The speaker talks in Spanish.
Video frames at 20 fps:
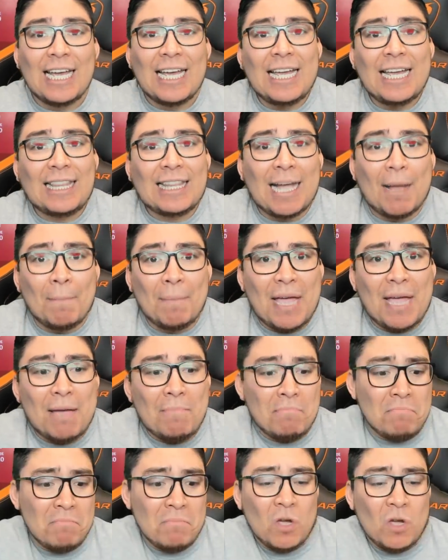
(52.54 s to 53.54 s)
y
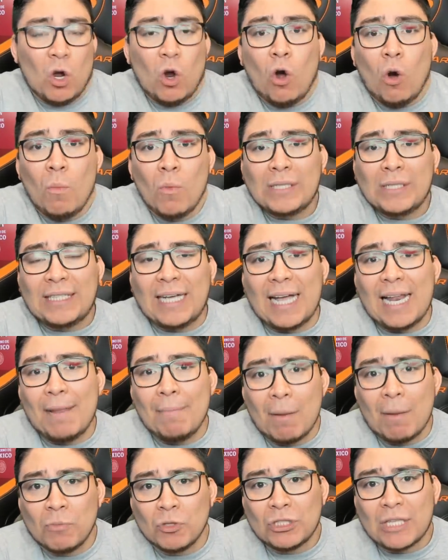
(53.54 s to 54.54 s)
también cómo es que le
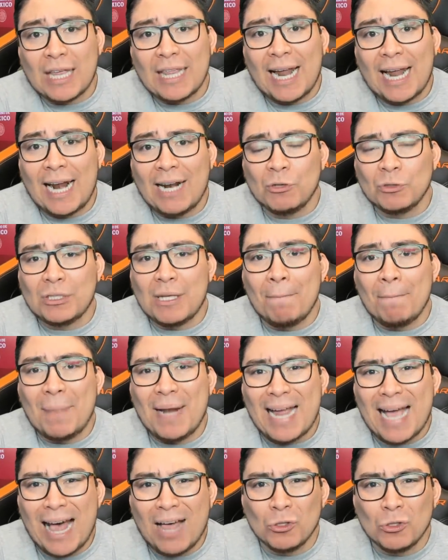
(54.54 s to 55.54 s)
vamos a dar a los
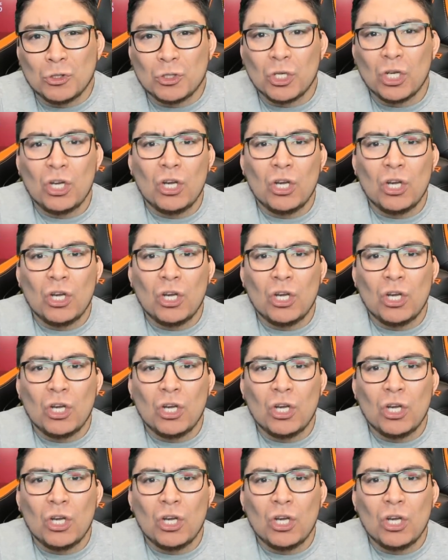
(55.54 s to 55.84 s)
empleados